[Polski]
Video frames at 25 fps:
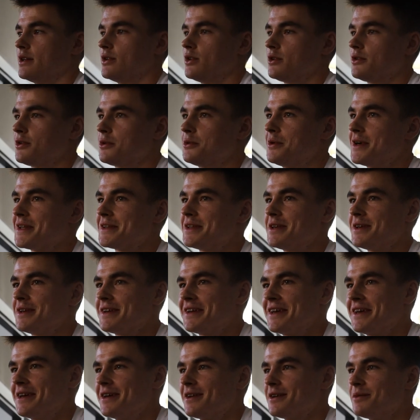No
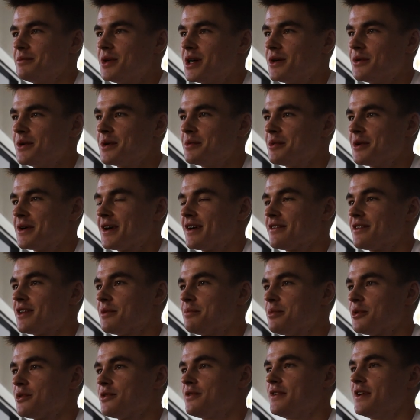dokładnie, miałem
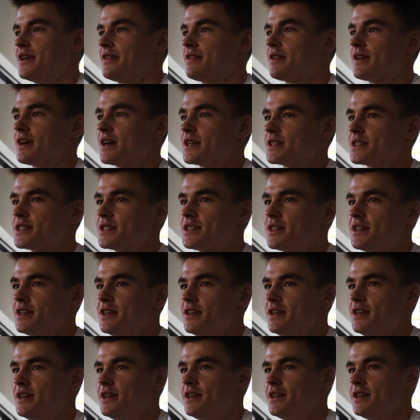okazję pozwiedzać
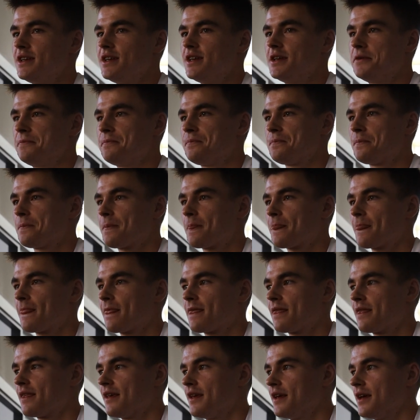i
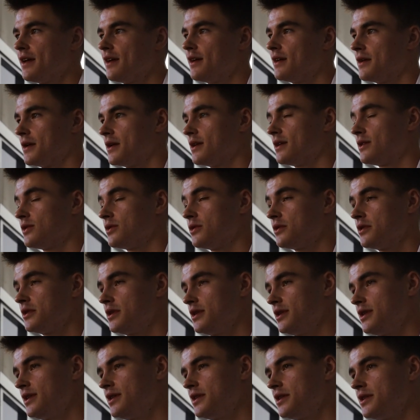no
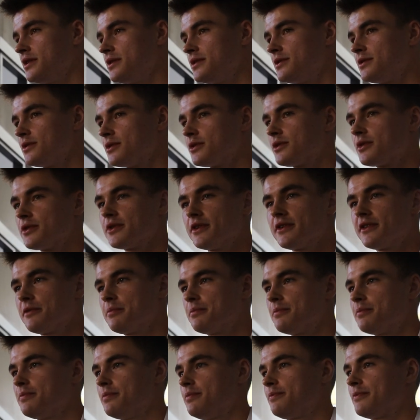i no to
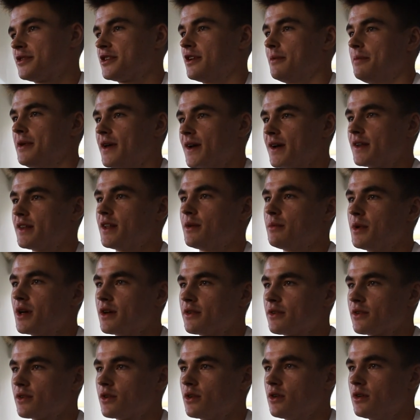jest przepiękne
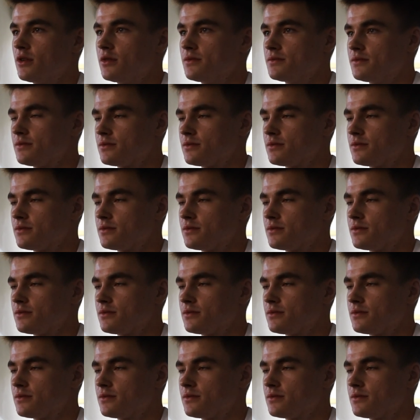miasto